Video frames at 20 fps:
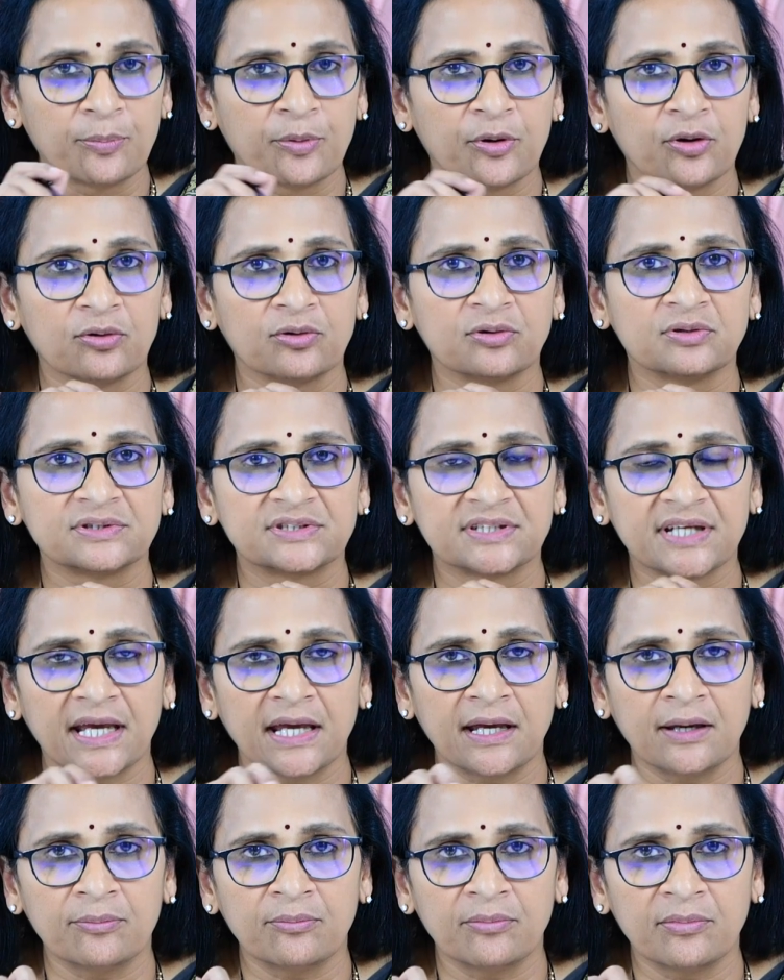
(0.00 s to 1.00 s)
ఇప్పుడు
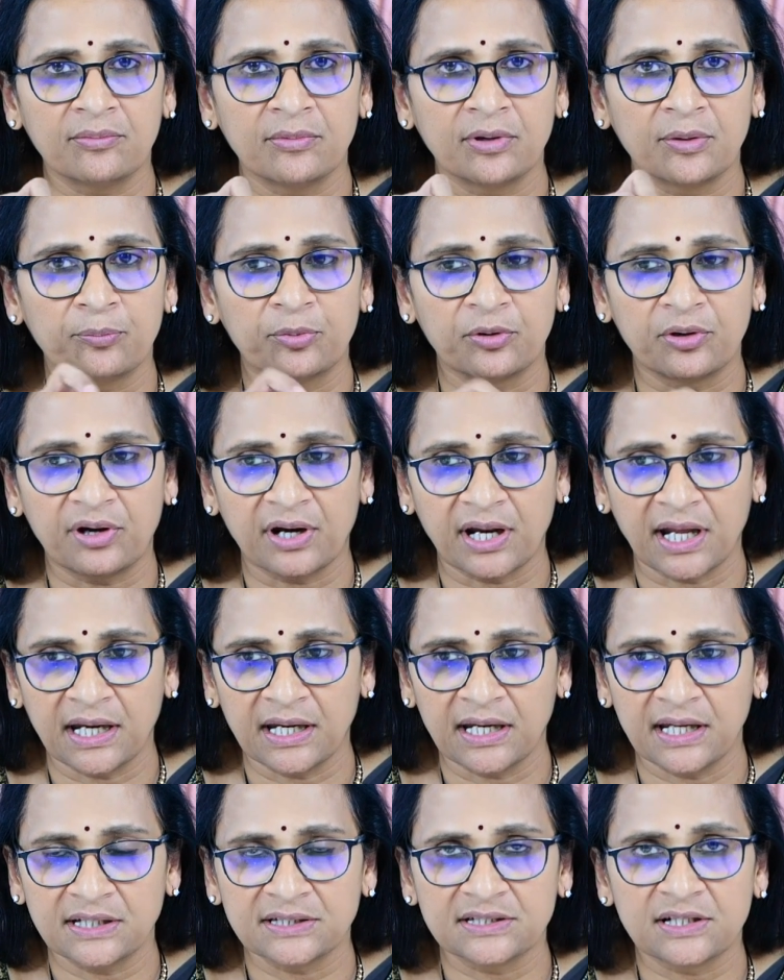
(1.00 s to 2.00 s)
సేమ్ ఇప్పుడు
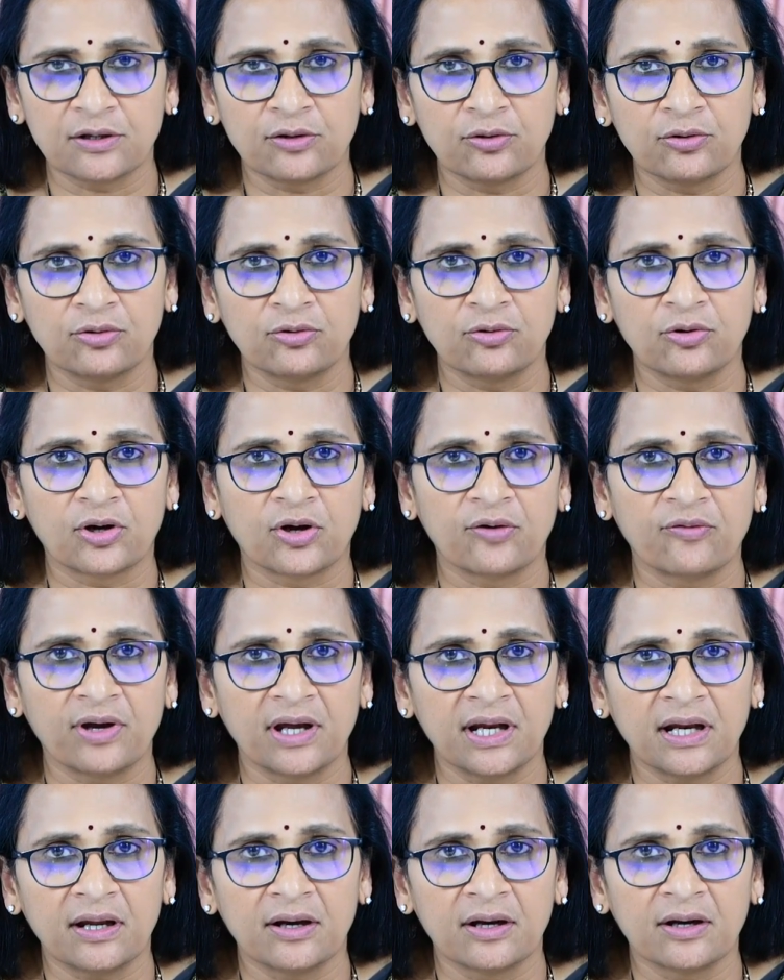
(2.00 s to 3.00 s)
డ్రైనేజ్లో
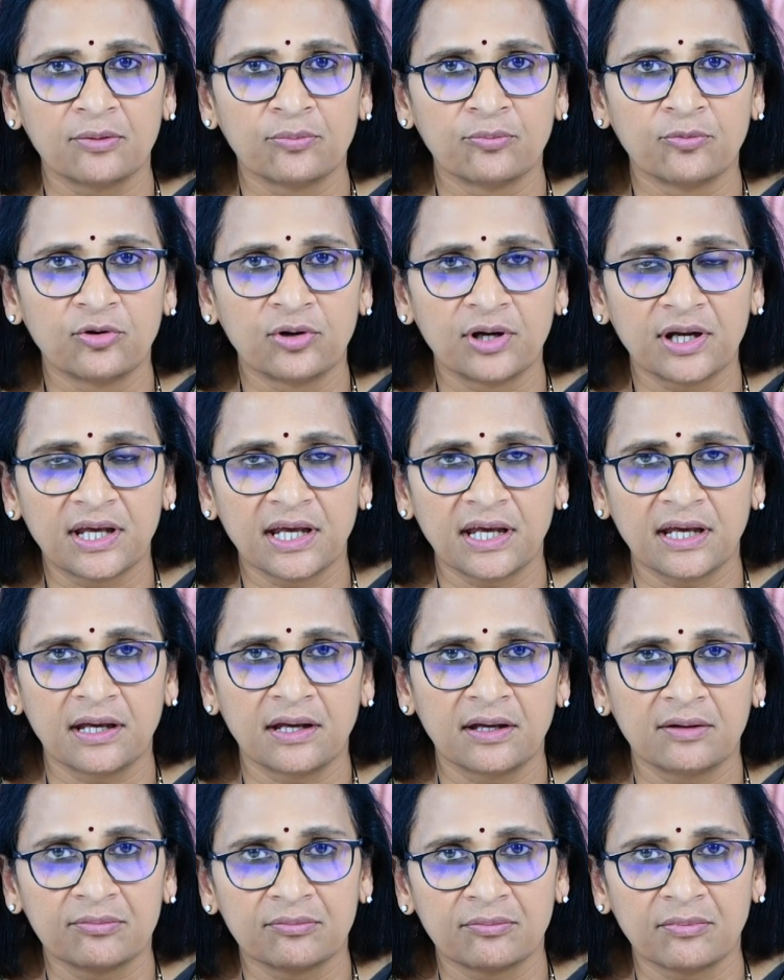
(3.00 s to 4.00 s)
ఒకవేళ మురికి
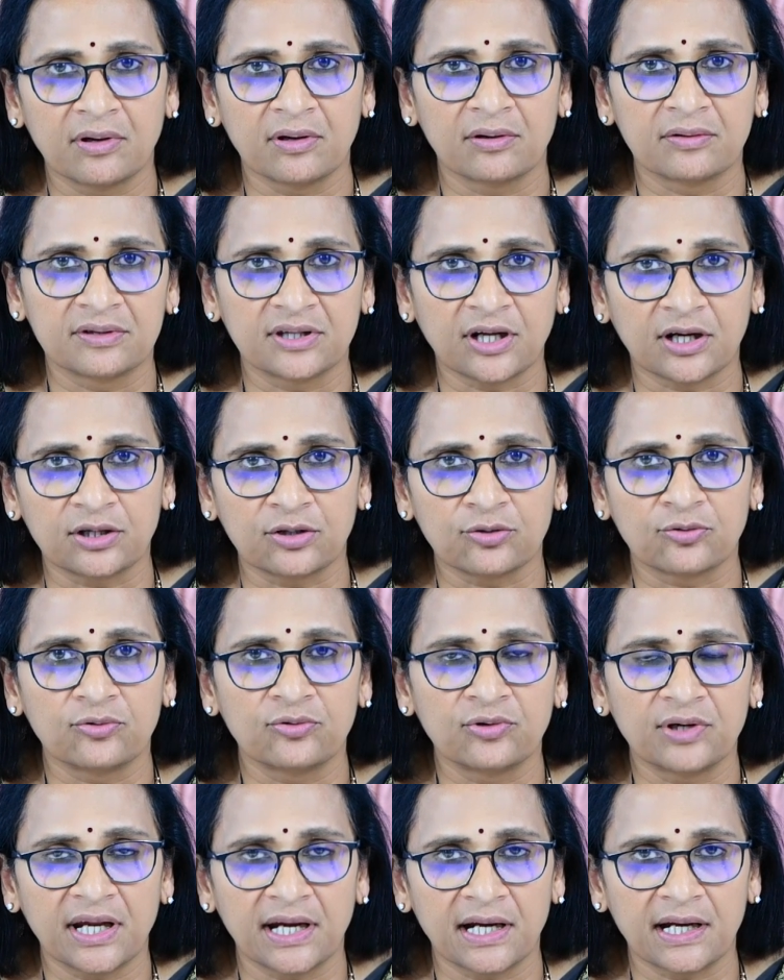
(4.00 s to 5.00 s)

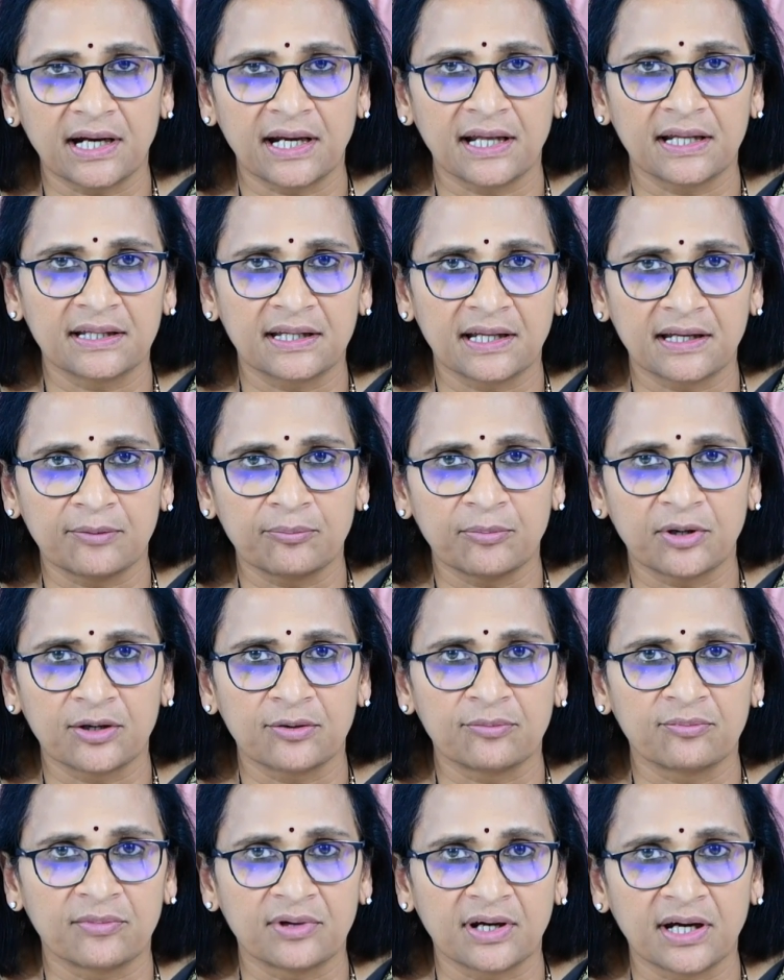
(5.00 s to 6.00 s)
తట్టుకుంటే ఎట్లయితే
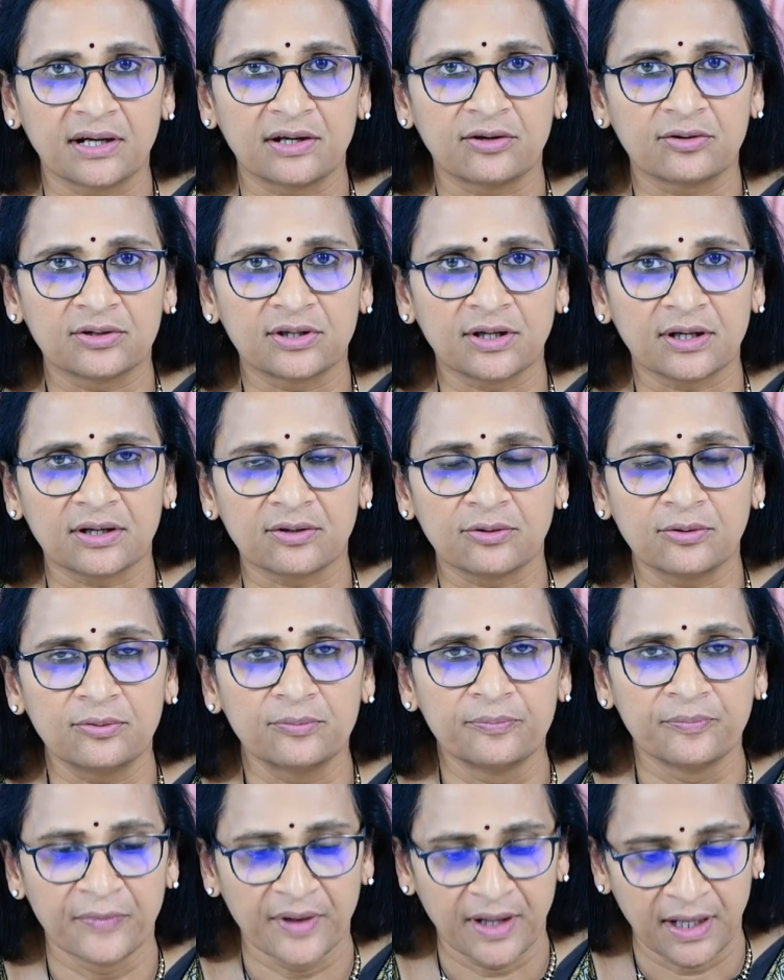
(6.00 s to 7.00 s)
మనం నెట్టుతారో
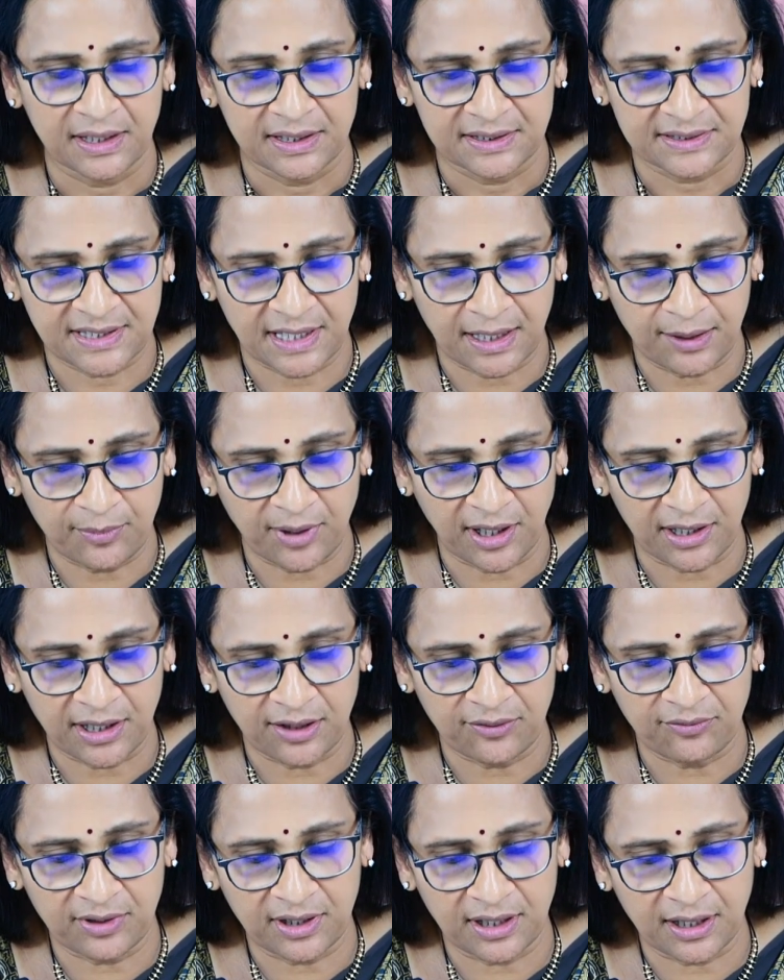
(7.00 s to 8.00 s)
సేమ్
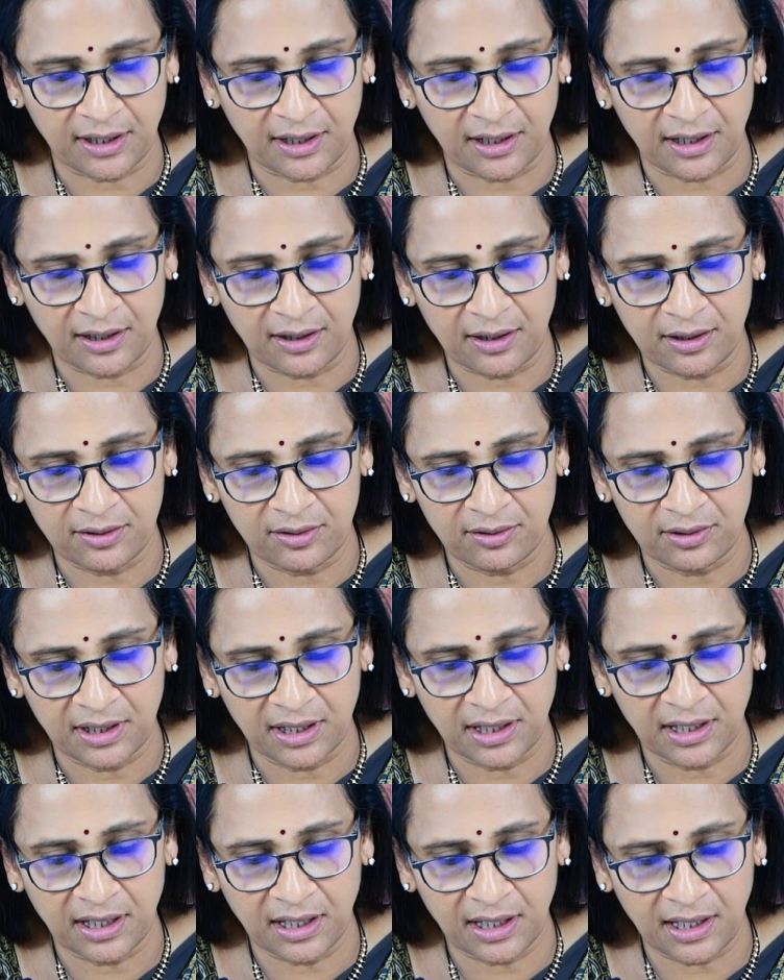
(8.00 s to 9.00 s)
అదే విధంగా
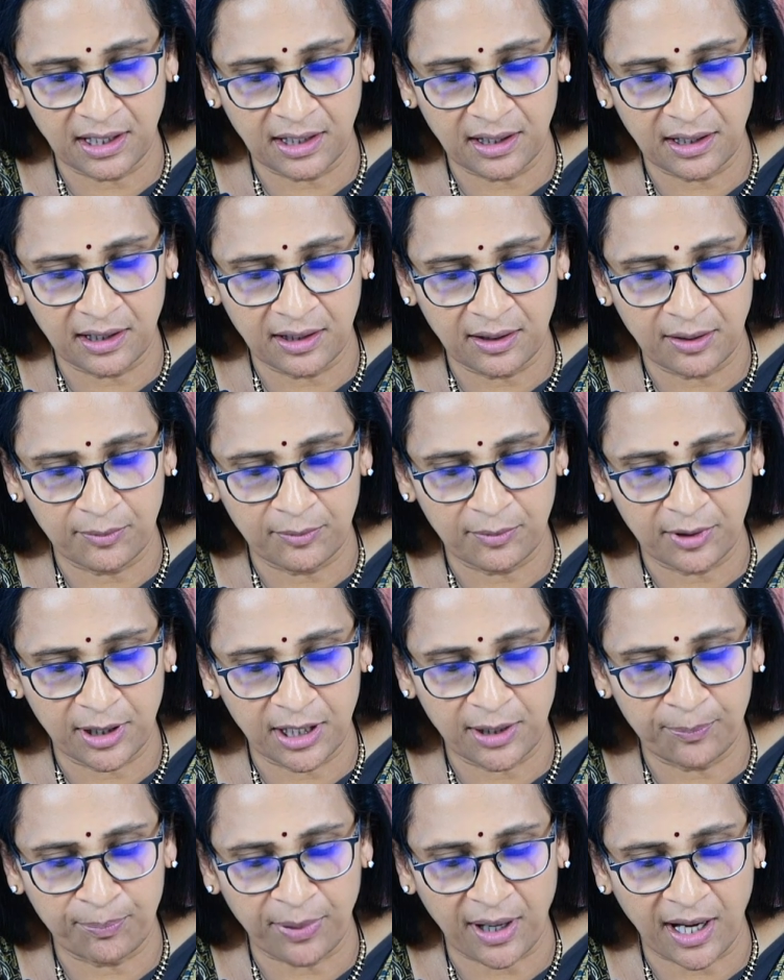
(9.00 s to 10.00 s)
ఈ
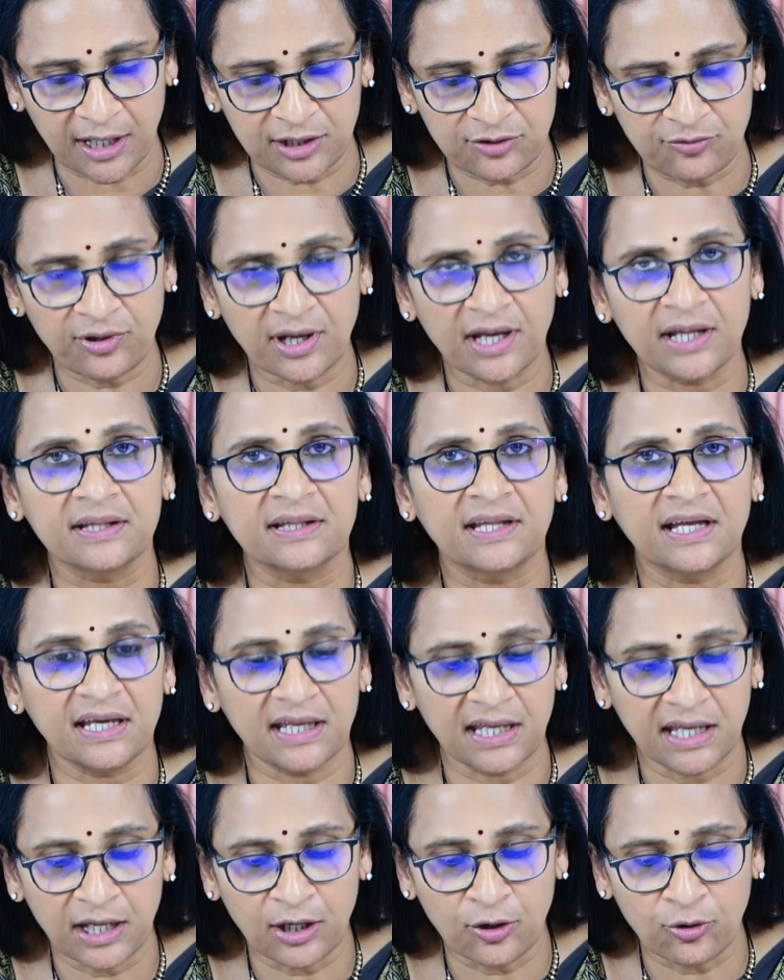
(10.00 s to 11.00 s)
ఈ పాత్వే అంతా
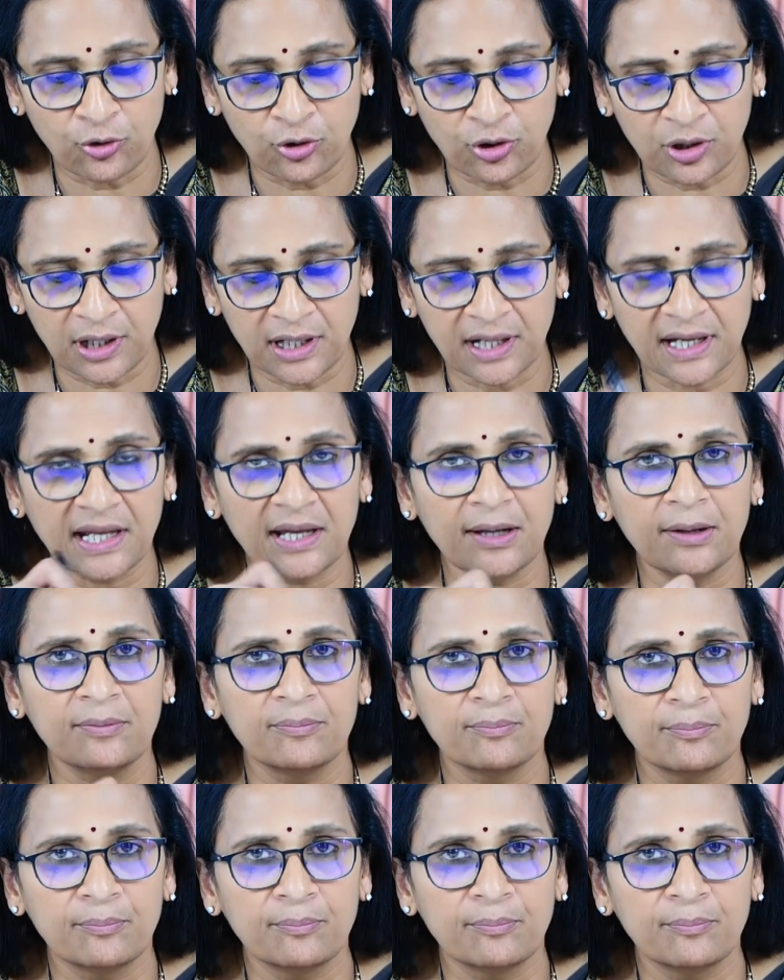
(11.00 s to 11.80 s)
ఈ హోల్ని